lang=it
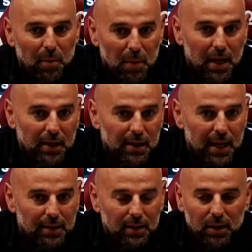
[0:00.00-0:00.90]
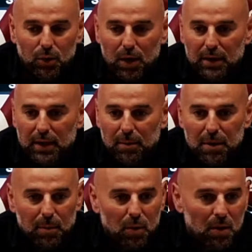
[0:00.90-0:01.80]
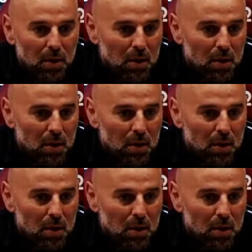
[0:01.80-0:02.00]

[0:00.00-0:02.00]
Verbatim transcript: ma i dati dicono anche che abbiamo